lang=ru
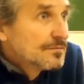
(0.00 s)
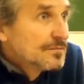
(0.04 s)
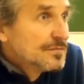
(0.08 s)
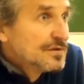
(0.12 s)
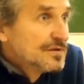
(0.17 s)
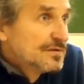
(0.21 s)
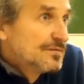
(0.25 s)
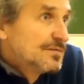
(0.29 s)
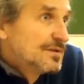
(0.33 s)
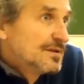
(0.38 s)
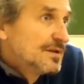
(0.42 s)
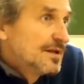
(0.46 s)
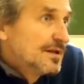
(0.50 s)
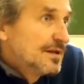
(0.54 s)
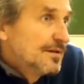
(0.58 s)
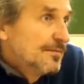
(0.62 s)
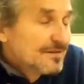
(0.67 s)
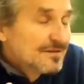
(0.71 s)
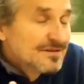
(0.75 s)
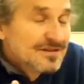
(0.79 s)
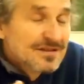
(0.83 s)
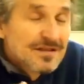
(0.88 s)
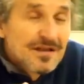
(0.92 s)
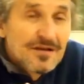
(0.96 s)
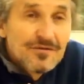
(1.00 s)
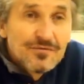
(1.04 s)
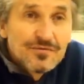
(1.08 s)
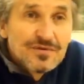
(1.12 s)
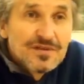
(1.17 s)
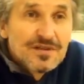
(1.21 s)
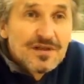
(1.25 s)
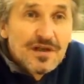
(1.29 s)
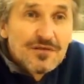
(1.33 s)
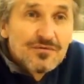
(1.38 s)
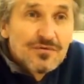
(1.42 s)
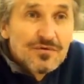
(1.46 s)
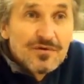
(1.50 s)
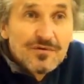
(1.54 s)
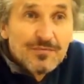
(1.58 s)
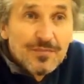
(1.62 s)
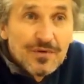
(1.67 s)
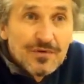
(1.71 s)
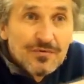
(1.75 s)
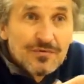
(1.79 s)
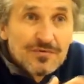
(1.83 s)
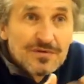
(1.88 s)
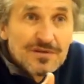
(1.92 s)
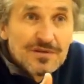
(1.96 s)
Действительно, те люди, которые
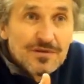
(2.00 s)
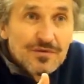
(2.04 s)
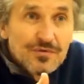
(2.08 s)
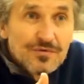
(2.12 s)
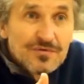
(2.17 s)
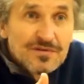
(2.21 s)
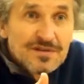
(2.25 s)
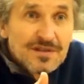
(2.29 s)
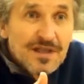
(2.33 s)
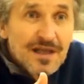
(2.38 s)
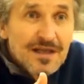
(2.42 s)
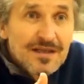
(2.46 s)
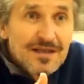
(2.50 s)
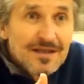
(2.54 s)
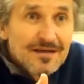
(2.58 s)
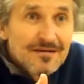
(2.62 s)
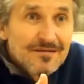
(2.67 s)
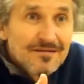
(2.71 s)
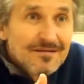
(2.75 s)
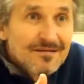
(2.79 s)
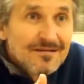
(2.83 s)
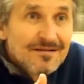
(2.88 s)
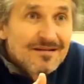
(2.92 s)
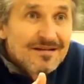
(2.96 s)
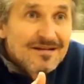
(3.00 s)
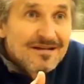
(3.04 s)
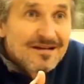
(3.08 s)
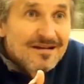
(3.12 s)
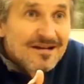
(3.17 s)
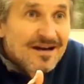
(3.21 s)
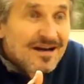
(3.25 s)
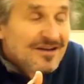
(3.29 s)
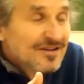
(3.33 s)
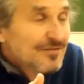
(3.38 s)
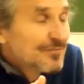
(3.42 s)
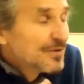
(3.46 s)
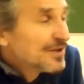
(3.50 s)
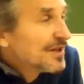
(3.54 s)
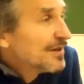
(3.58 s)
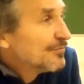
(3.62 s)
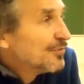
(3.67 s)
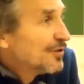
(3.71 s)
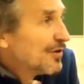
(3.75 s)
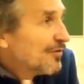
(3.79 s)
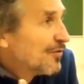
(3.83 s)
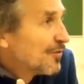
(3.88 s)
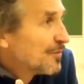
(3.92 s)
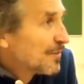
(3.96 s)
продуцируют знания – они
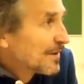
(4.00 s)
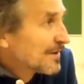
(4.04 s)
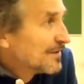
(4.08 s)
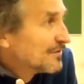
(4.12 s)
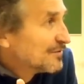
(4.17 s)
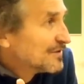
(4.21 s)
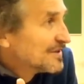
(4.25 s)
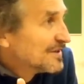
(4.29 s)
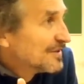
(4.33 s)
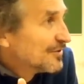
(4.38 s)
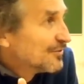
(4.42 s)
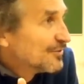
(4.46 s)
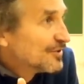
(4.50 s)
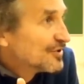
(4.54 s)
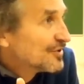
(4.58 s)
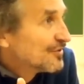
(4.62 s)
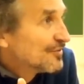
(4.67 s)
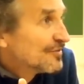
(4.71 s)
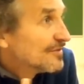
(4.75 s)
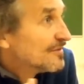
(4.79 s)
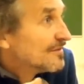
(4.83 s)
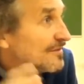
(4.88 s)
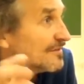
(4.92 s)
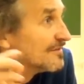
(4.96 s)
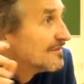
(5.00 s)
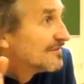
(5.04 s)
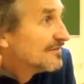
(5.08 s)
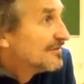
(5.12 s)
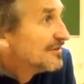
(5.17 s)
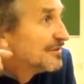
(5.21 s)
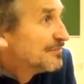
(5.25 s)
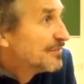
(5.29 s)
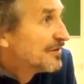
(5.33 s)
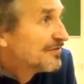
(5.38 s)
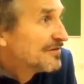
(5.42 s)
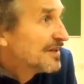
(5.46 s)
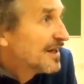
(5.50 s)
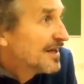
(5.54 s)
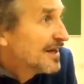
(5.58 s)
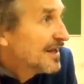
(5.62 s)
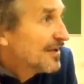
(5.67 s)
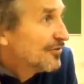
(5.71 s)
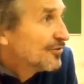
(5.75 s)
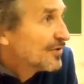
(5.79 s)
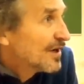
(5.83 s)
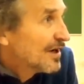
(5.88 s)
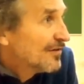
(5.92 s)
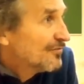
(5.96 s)
потому его продуцируют, что не
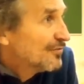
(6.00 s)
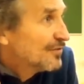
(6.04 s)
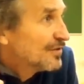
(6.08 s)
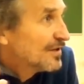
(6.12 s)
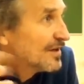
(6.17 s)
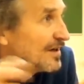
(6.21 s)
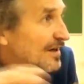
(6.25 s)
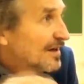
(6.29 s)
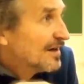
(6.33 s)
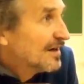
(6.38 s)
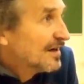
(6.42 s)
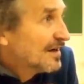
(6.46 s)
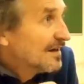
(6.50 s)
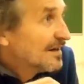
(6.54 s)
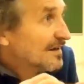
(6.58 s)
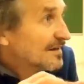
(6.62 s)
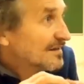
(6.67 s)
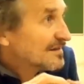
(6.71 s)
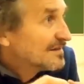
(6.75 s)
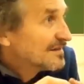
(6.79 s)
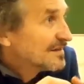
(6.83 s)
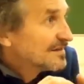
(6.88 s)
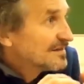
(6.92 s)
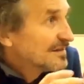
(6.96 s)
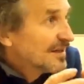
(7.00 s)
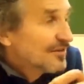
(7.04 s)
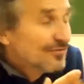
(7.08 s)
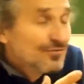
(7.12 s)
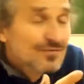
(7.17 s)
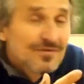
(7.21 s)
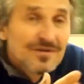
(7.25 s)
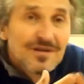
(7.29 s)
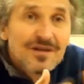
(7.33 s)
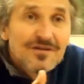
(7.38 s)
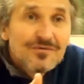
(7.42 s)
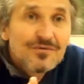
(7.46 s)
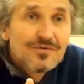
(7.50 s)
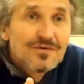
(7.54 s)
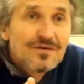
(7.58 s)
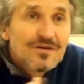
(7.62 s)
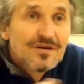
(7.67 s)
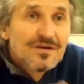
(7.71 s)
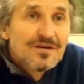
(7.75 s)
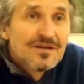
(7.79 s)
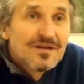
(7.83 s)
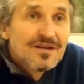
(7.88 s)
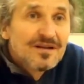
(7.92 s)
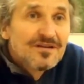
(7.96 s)
повторяют кого-то, а создают... Генерируют.
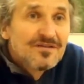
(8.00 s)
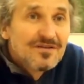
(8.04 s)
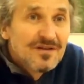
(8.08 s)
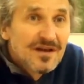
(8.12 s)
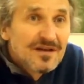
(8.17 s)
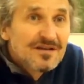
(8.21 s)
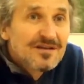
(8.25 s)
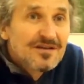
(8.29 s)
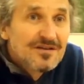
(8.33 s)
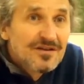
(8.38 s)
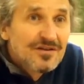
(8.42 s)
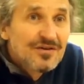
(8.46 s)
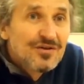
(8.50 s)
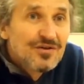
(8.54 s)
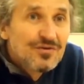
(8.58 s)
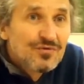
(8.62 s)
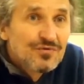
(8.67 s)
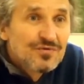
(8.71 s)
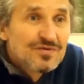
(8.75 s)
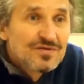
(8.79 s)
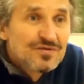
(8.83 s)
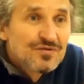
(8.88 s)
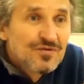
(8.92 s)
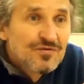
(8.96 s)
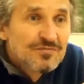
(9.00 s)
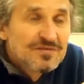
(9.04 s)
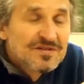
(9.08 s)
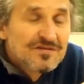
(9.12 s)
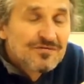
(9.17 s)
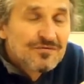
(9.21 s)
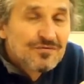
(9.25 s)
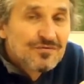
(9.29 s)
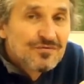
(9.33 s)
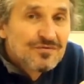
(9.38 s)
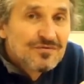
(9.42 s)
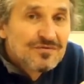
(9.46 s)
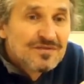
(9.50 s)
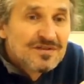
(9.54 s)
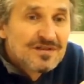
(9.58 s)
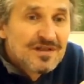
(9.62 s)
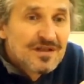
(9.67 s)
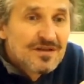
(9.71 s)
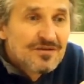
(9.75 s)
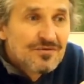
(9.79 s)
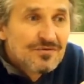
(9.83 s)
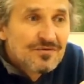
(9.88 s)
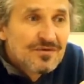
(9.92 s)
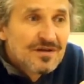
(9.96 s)
Некую, да, генерируют собственную
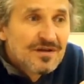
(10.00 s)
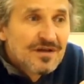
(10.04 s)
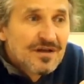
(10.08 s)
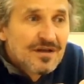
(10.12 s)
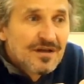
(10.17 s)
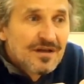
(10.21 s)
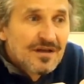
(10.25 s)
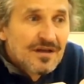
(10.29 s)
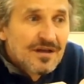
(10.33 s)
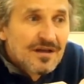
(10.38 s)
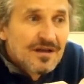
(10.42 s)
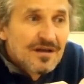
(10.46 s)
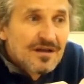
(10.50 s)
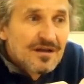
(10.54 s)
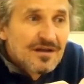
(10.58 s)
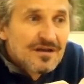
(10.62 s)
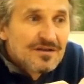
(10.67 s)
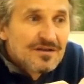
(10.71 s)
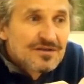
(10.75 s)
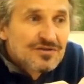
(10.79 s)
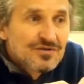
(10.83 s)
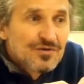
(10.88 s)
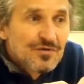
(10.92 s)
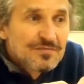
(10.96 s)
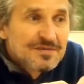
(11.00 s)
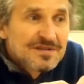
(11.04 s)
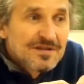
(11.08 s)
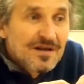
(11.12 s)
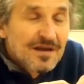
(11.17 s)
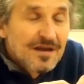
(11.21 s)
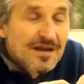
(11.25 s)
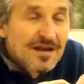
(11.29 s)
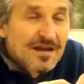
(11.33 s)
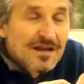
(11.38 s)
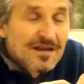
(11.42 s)
идею или собственно.